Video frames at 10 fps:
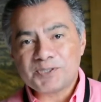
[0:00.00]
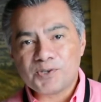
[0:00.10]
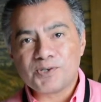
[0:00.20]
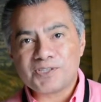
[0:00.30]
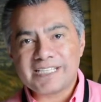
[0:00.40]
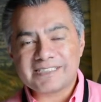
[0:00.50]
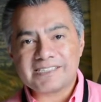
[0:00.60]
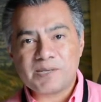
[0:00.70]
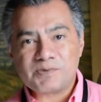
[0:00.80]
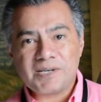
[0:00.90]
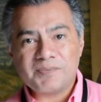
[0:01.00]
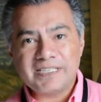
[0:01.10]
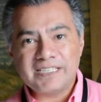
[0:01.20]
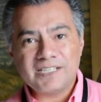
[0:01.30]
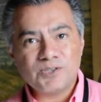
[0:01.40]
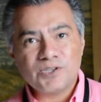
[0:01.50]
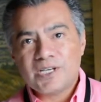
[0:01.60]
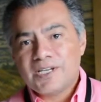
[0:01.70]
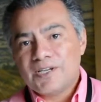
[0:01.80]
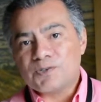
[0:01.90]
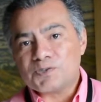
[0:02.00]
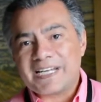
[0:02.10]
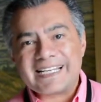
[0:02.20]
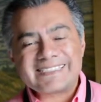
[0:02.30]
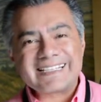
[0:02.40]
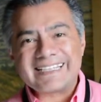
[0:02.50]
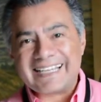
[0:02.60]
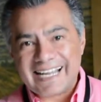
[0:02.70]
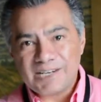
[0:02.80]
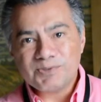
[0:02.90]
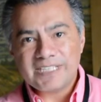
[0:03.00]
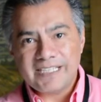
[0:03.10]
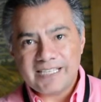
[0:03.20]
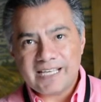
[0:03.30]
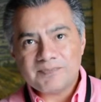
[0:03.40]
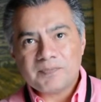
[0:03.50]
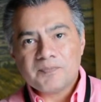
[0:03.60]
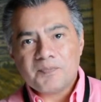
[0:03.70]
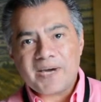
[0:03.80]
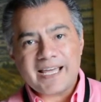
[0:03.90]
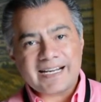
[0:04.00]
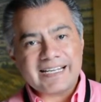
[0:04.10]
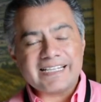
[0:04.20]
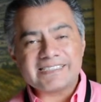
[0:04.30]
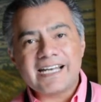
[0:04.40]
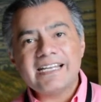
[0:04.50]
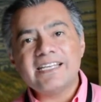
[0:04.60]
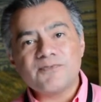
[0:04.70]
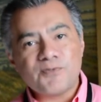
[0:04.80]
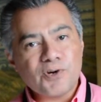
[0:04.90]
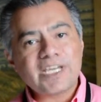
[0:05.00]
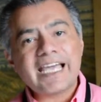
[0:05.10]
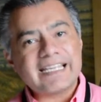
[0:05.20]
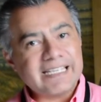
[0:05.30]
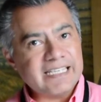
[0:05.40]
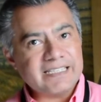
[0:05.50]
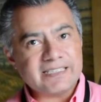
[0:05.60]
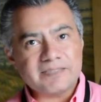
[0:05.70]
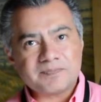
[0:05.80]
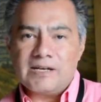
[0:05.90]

metodologías que estamos aprendiendo nos van a ser de gran utilidad para regresar el enfoque al cliente.